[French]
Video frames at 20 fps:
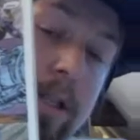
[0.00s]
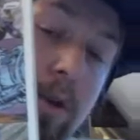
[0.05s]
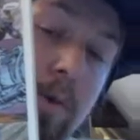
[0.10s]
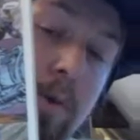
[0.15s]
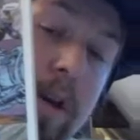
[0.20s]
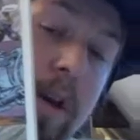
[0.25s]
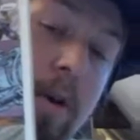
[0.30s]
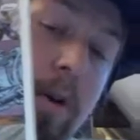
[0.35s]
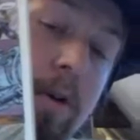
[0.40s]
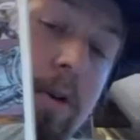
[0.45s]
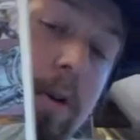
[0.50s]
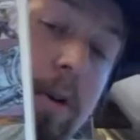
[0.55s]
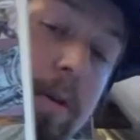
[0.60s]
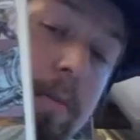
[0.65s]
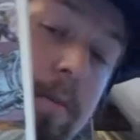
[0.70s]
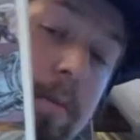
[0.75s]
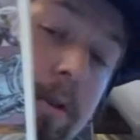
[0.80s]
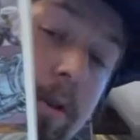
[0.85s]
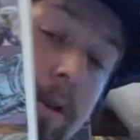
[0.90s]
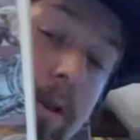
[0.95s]
Aix lui
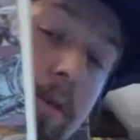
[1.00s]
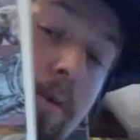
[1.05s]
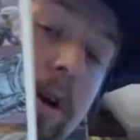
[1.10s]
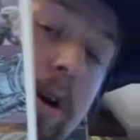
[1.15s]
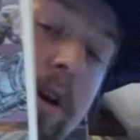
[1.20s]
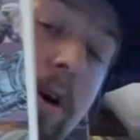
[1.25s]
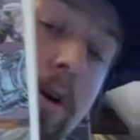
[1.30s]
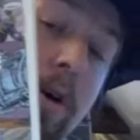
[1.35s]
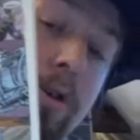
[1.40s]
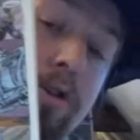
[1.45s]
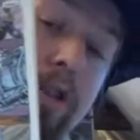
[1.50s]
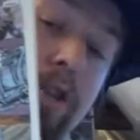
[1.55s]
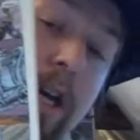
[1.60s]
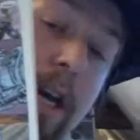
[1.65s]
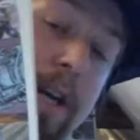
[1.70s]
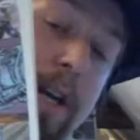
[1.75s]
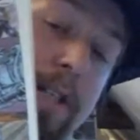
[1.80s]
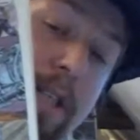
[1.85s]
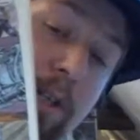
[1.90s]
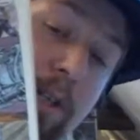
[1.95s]
ayant,
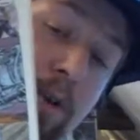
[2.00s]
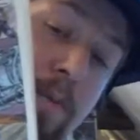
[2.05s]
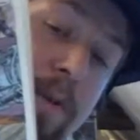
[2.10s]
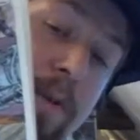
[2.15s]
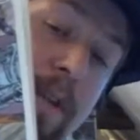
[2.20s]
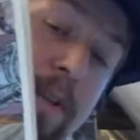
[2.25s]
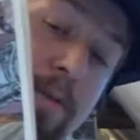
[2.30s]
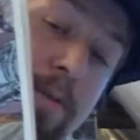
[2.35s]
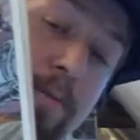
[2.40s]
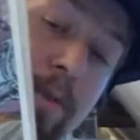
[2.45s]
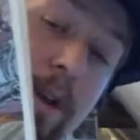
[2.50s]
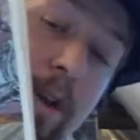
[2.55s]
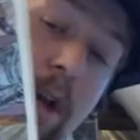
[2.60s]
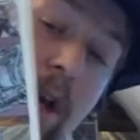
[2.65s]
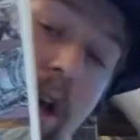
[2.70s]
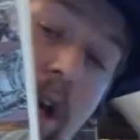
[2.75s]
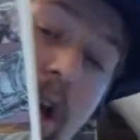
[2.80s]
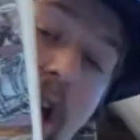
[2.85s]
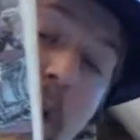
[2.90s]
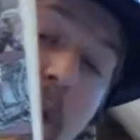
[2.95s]
retiré sa
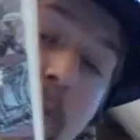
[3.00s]
combinaison